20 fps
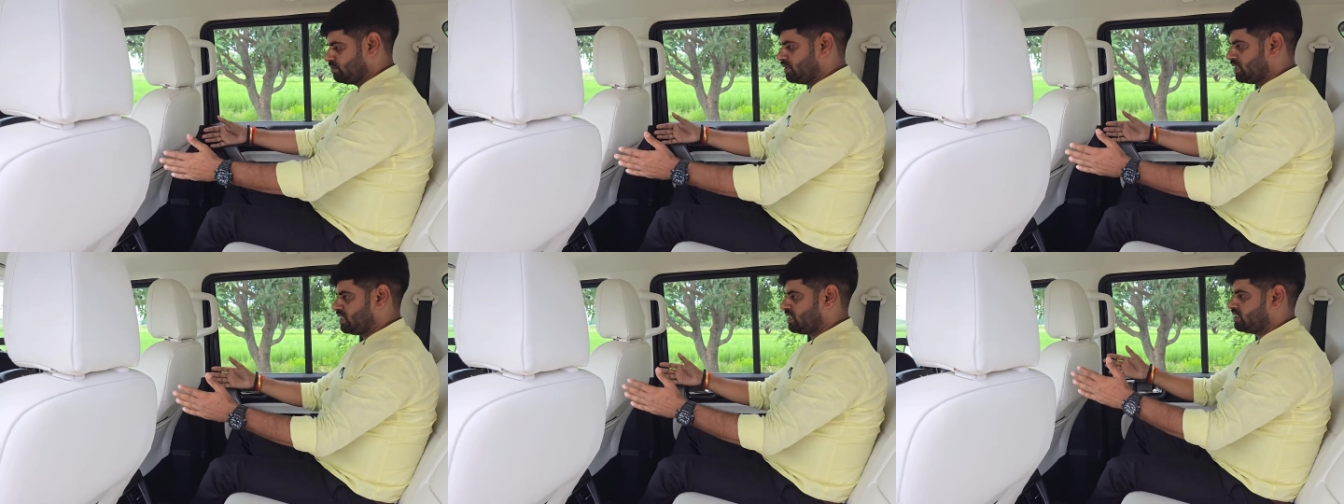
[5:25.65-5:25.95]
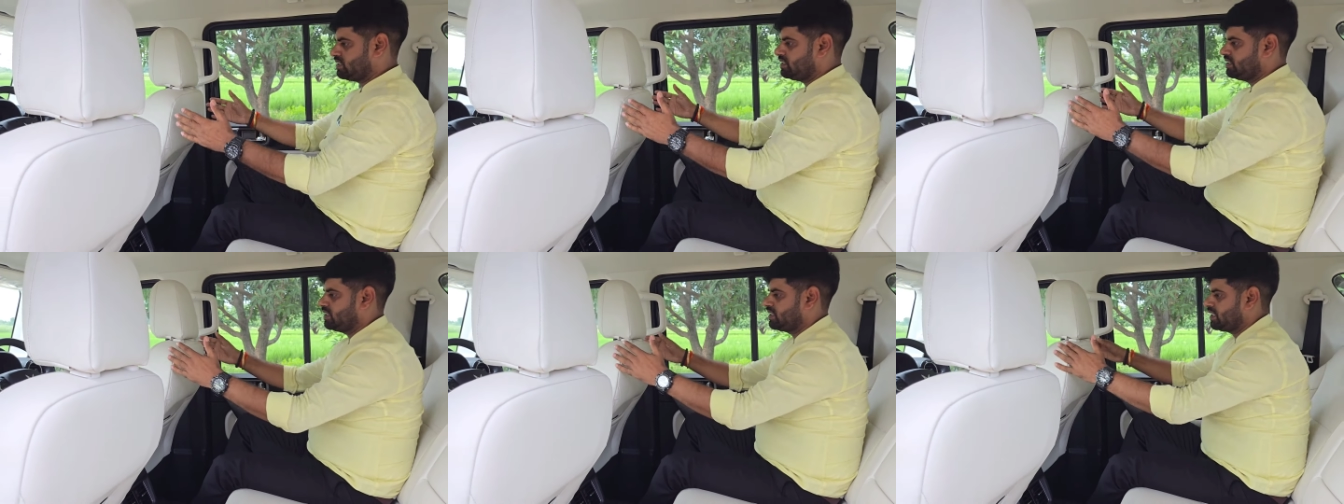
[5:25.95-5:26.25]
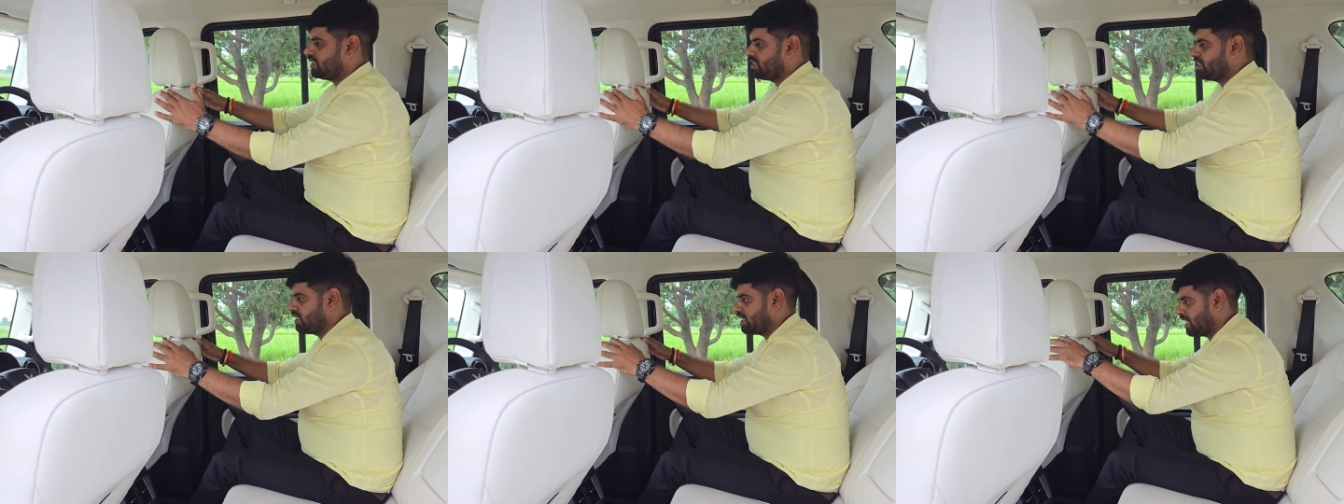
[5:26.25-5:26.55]
मेरा
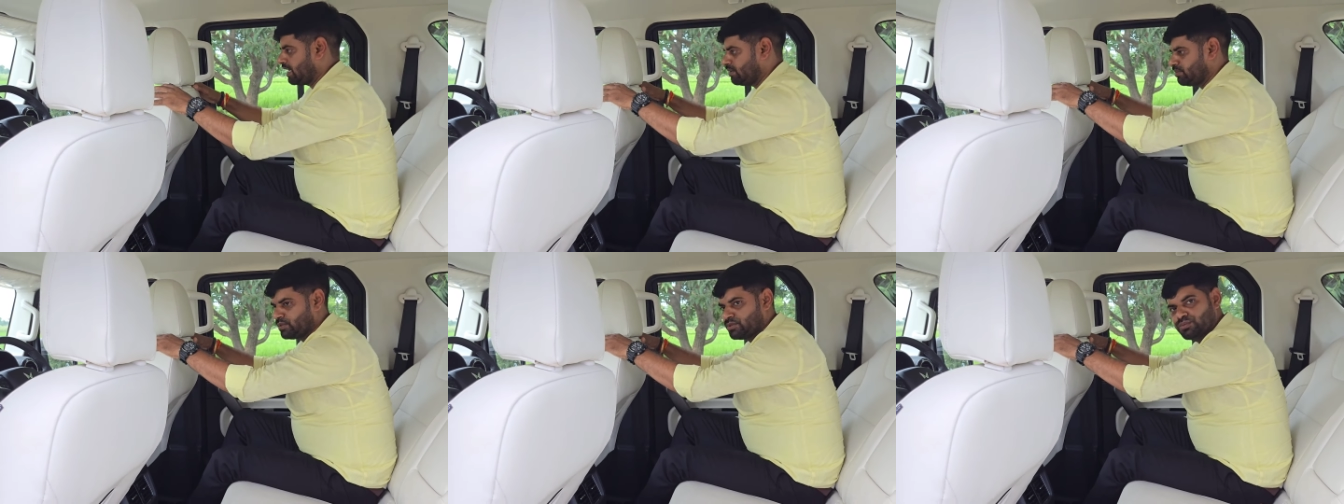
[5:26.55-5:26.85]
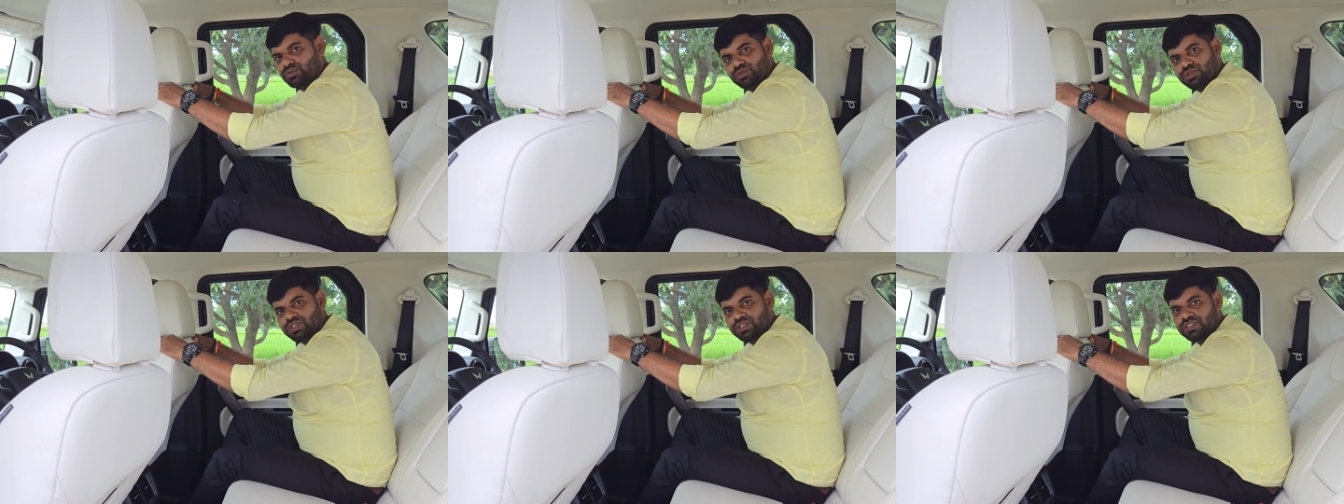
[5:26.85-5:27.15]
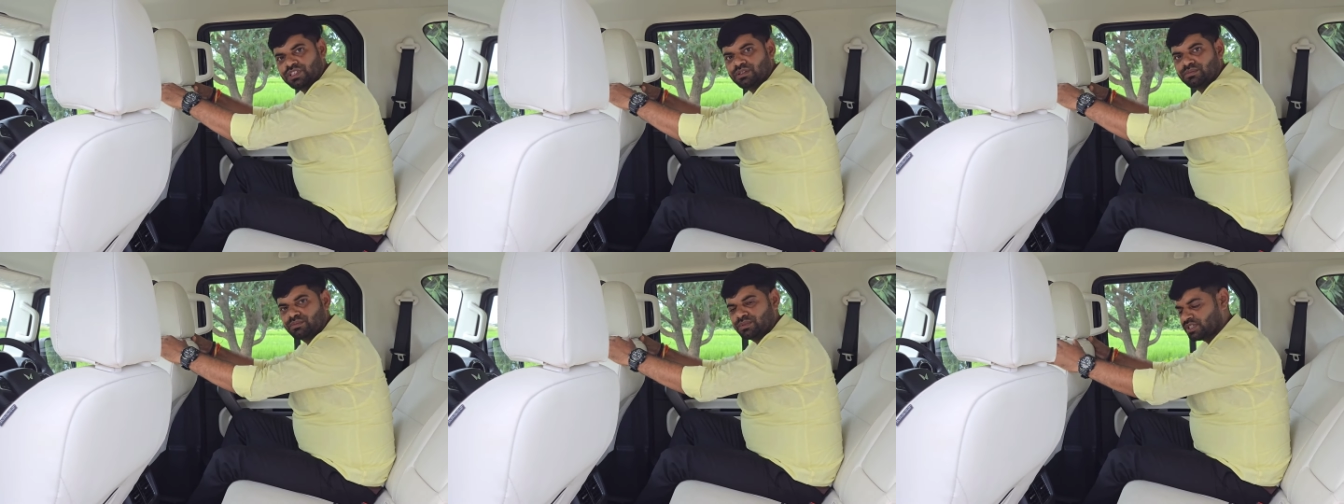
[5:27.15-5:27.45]
सीट है ड्राइविंग
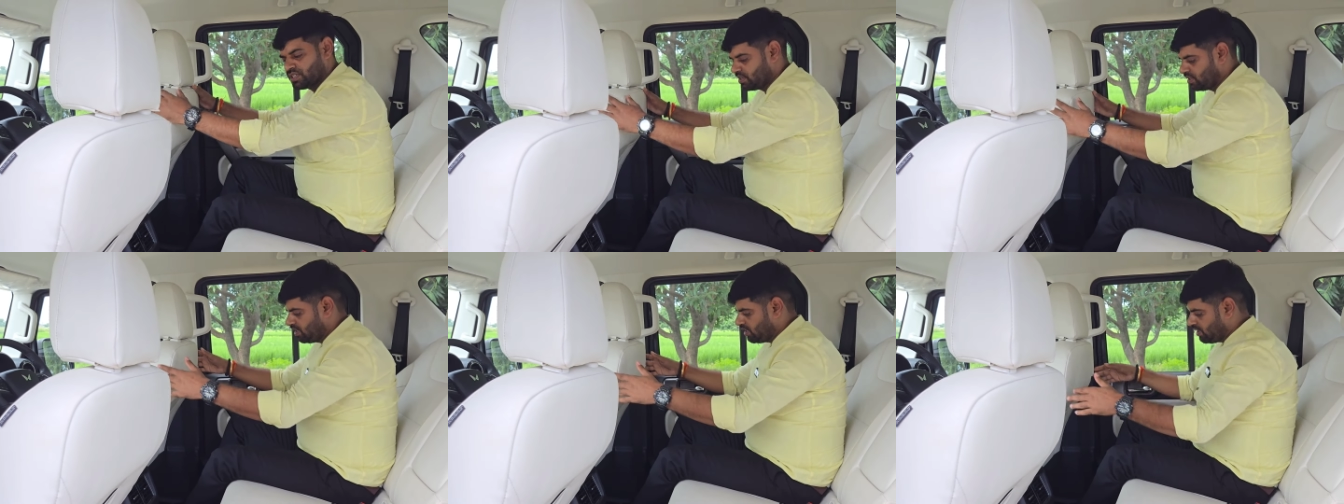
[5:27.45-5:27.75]
पोजीशन में